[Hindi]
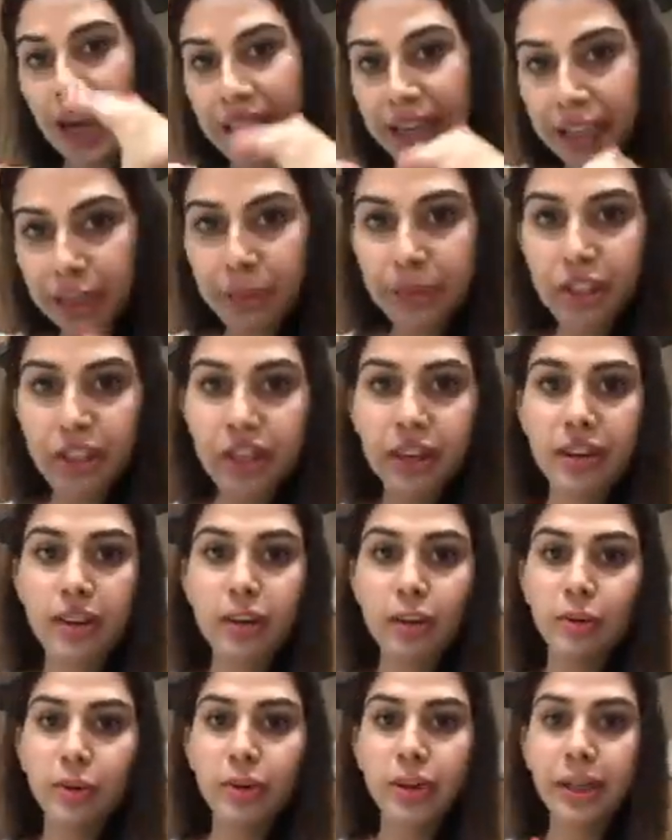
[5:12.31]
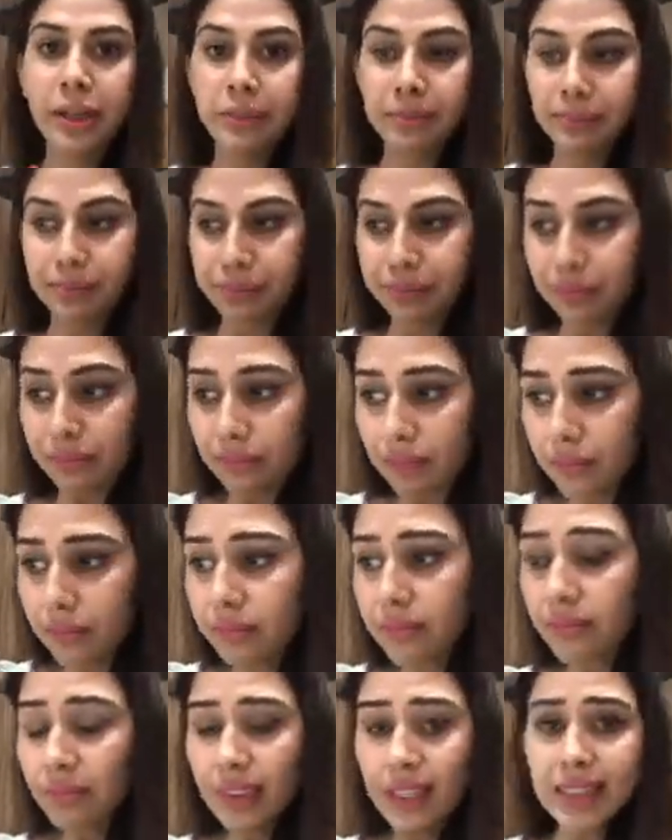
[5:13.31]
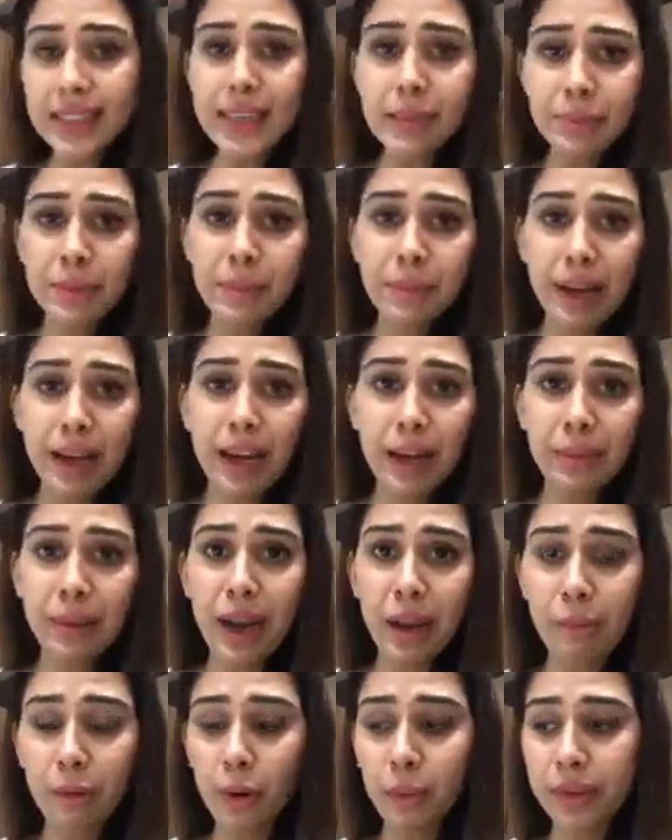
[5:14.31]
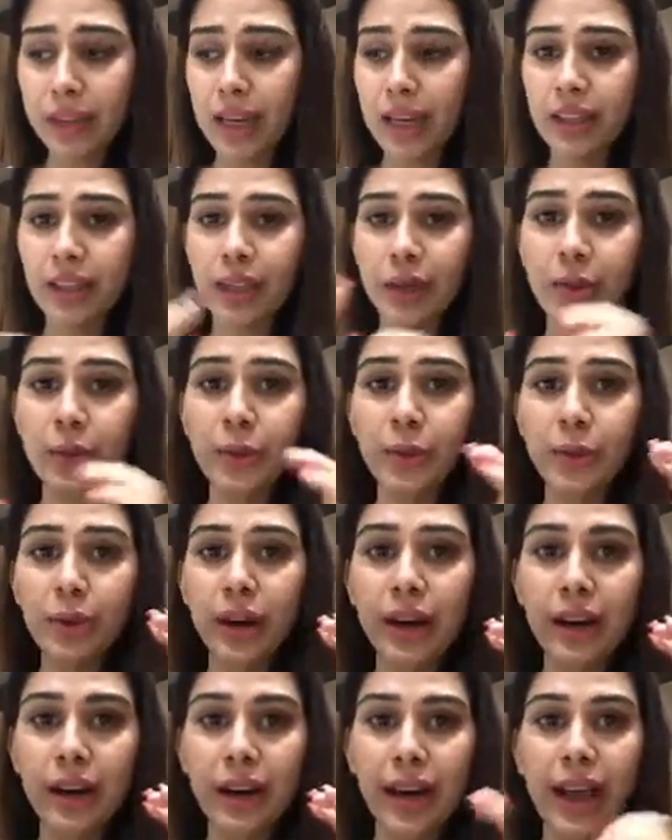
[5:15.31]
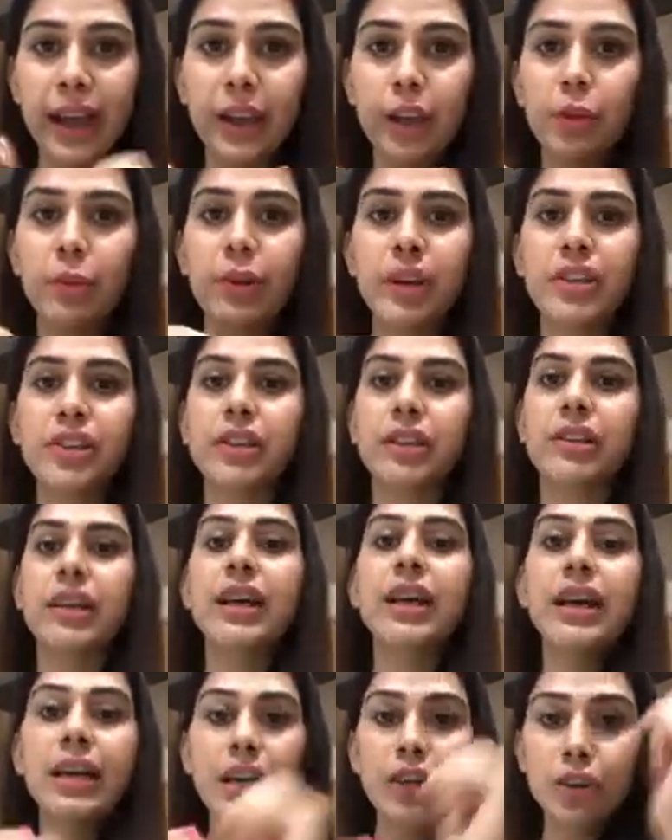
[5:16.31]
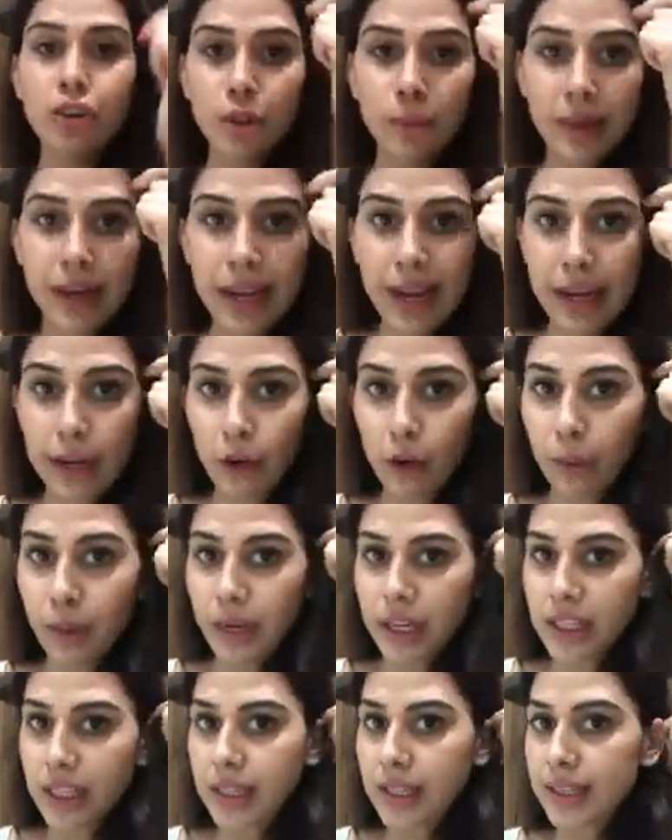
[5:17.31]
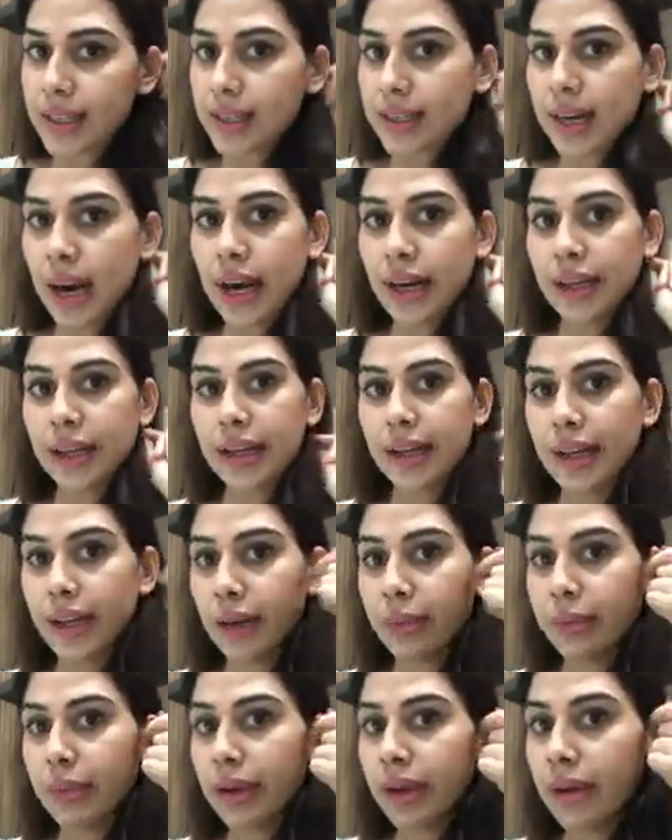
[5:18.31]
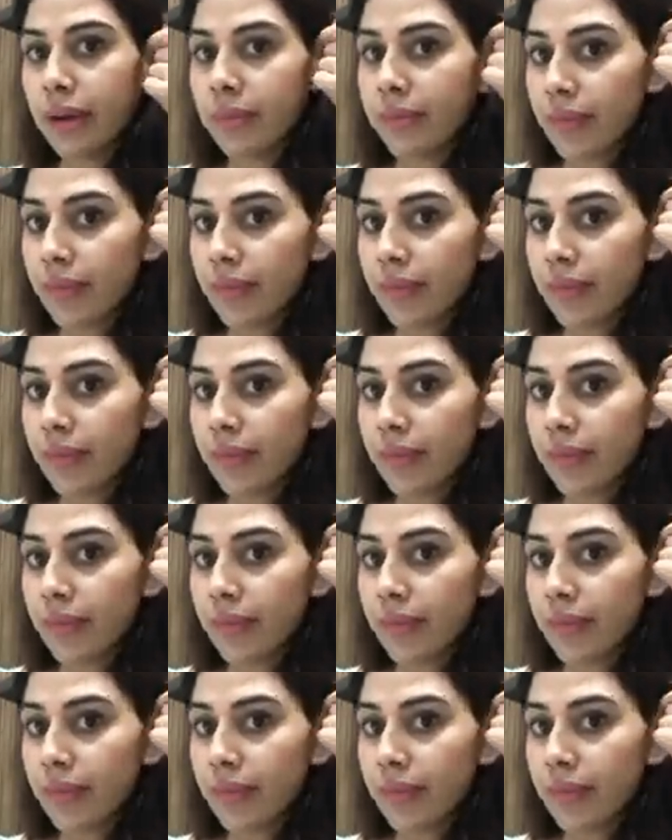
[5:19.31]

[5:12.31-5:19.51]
डाइट भी शेयर करूंगी सबसे पहले मैं आपको बताती हूँ एक्यूप्रेशर जो मैंने एक्यूप्रेशर स्टार्ट किए अपने